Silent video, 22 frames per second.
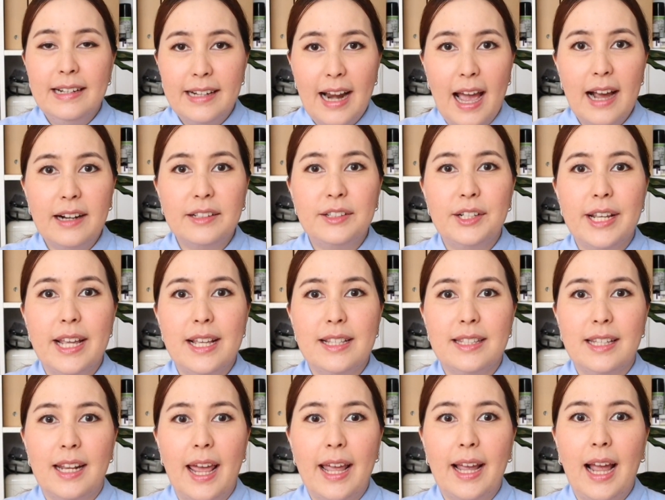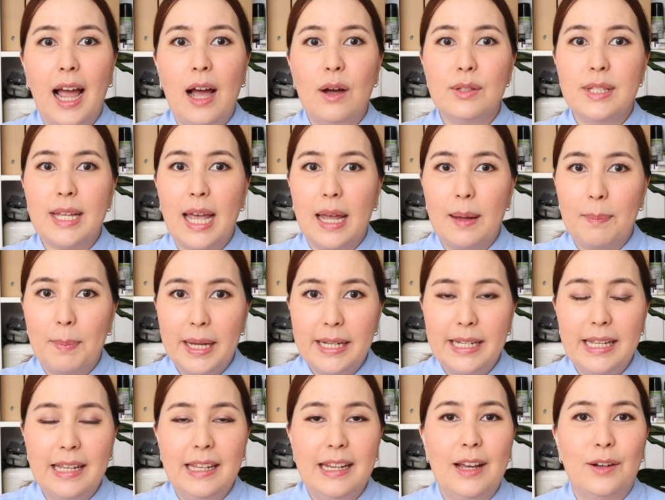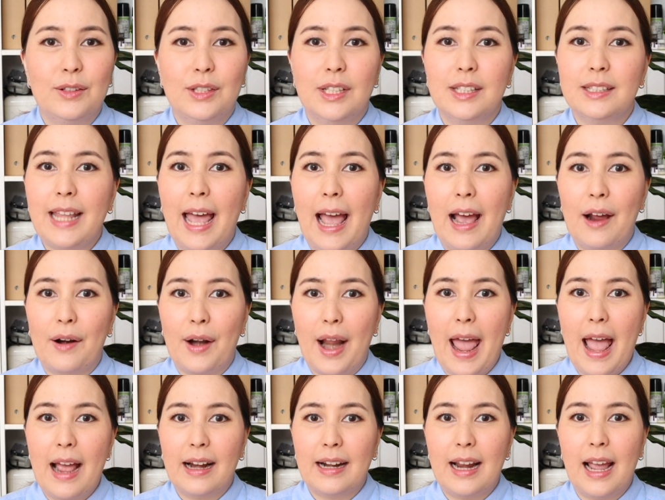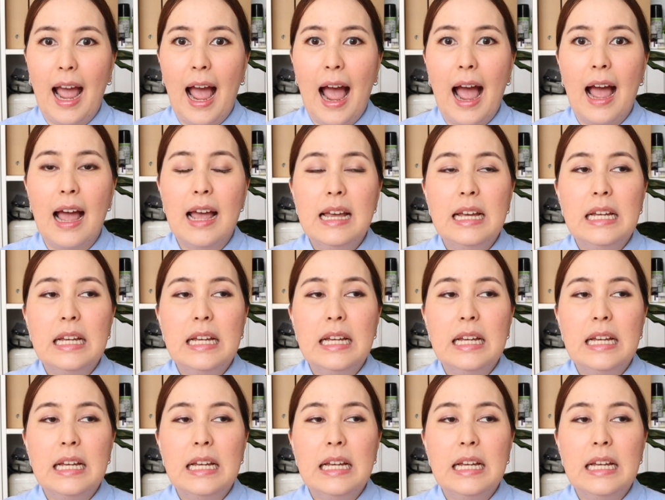นักเรียนจะได้เข้าใจไปทีเดียวตั้งแต่แรกนะคะ